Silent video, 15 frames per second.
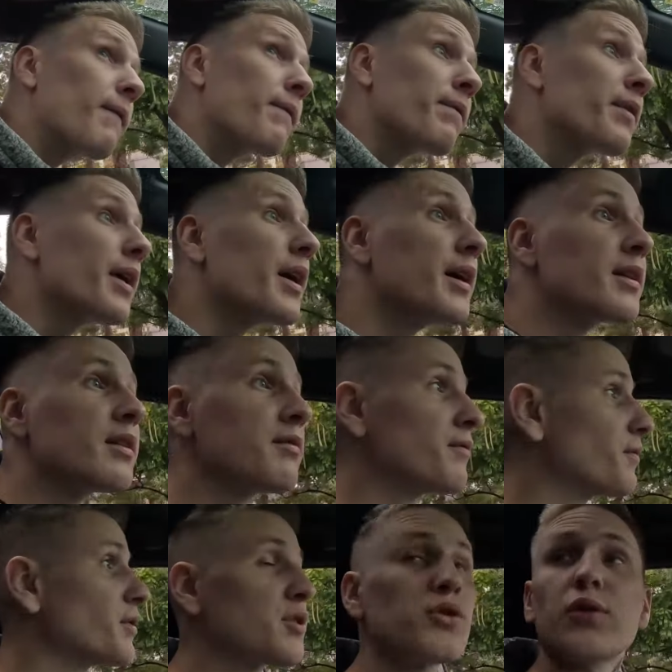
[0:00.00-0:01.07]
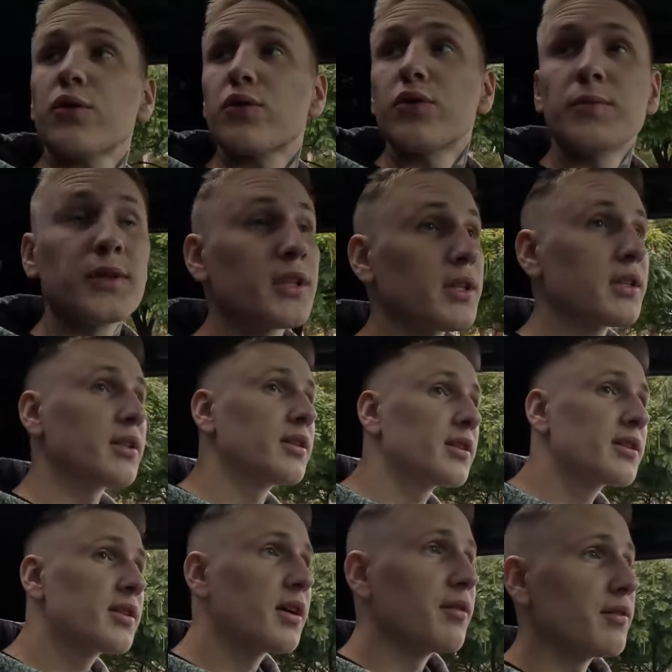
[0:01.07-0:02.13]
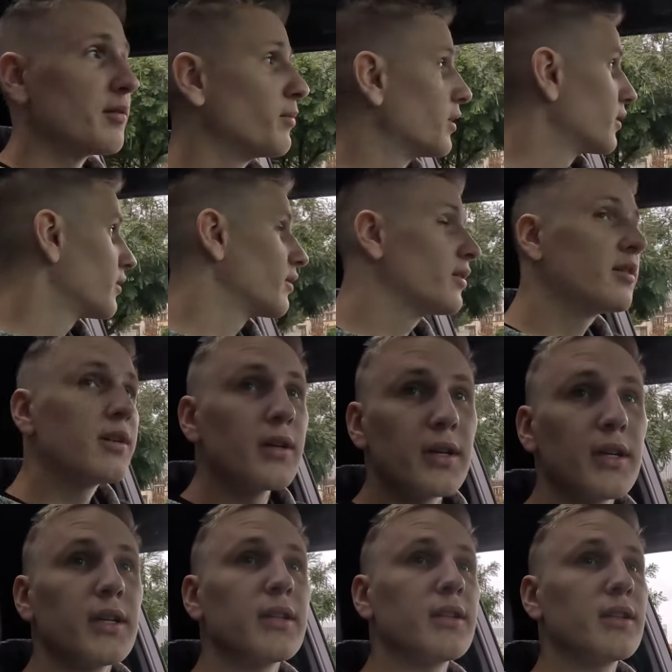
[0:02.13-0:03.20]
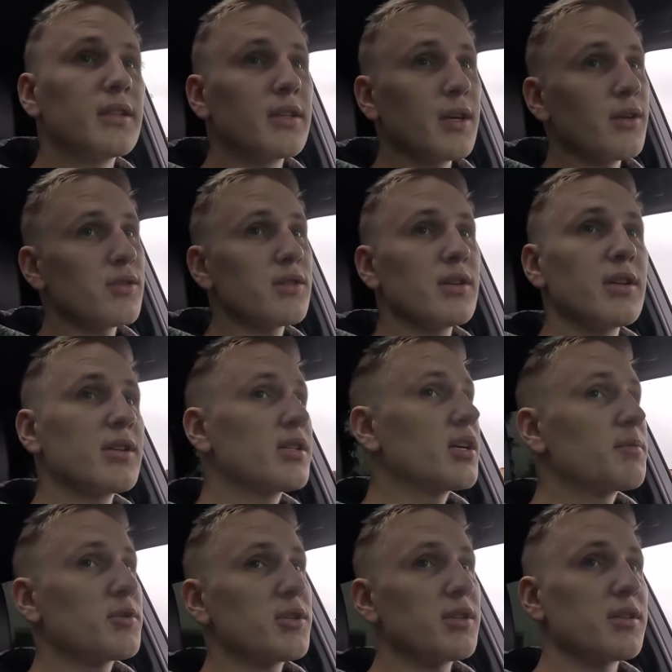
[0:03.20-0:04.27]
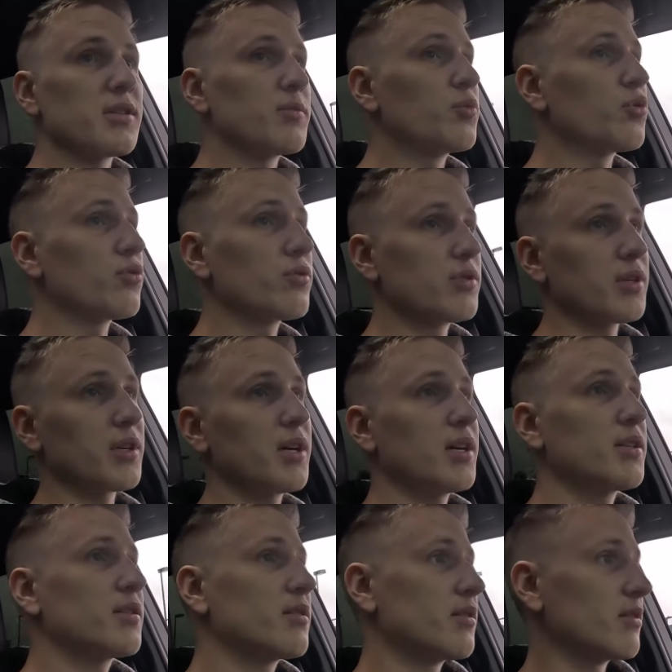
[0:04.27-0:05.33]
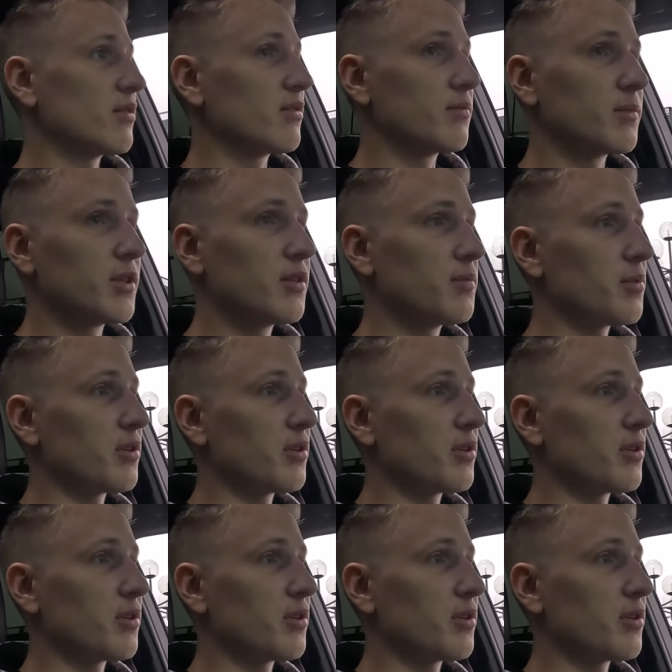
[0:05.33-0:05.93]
Да, это в высотку мне надо доставить, блин. Надеюсь, на ресепшене заберут заказ, и мне не